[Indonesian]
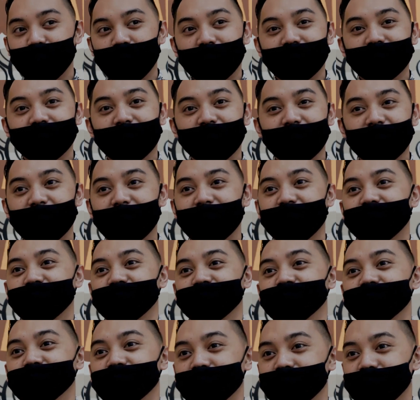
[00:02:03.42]
banyak lah.
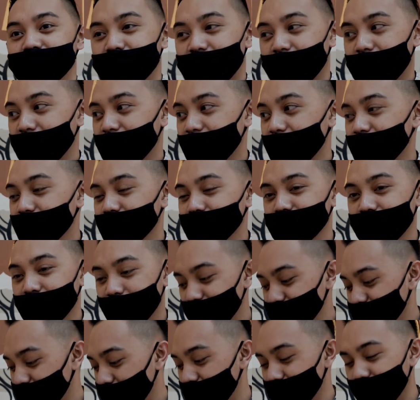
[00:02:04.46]
Agak
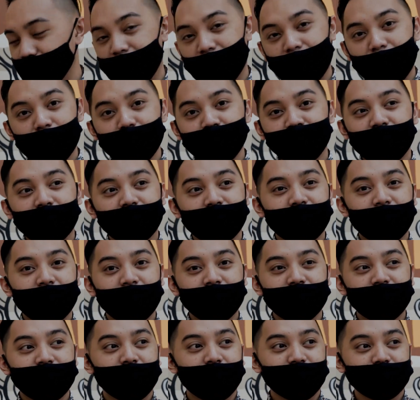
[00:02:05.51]
dan berbagai
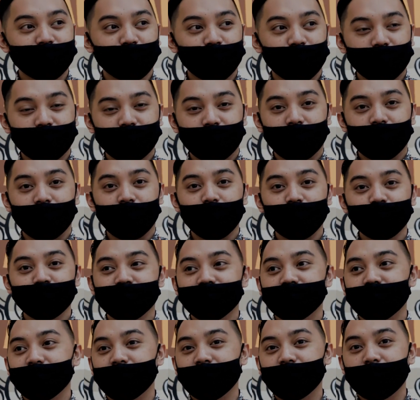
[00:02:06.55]
varian dari seperti
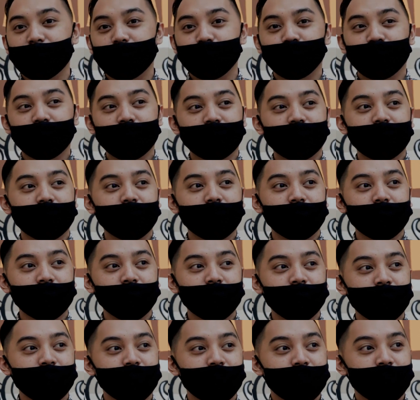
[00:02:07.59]
lobster, kepiting,
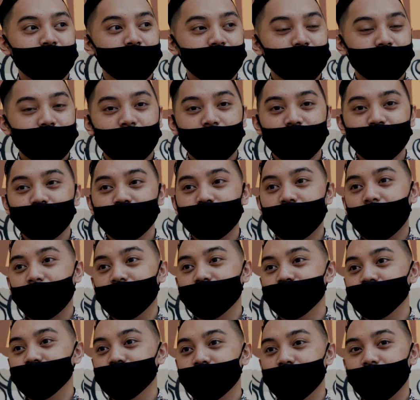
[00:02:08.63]
dan udang
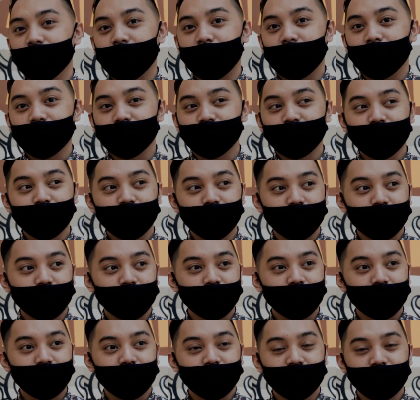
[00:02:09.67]
juga itu
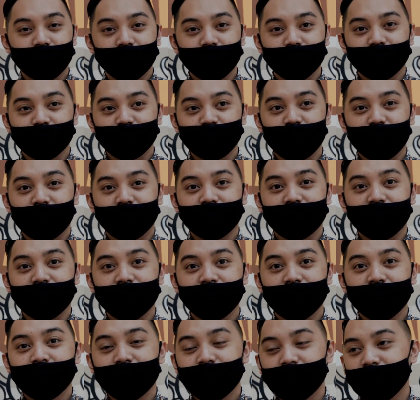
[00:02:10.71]
eh, semuanya
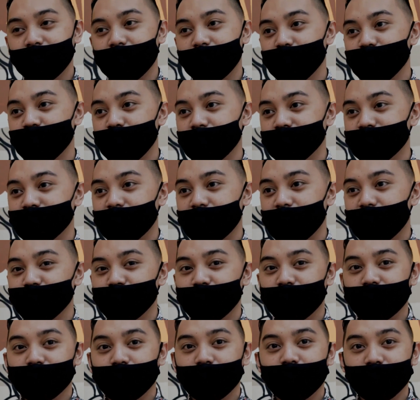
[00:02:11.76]
dikemas dalam
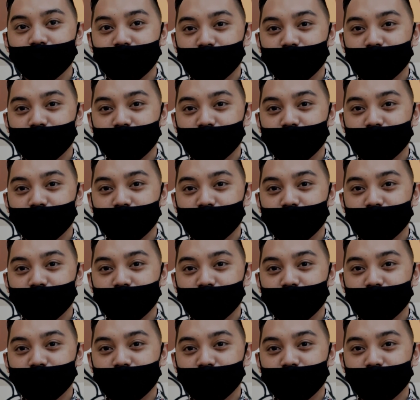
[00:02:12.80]
bentuk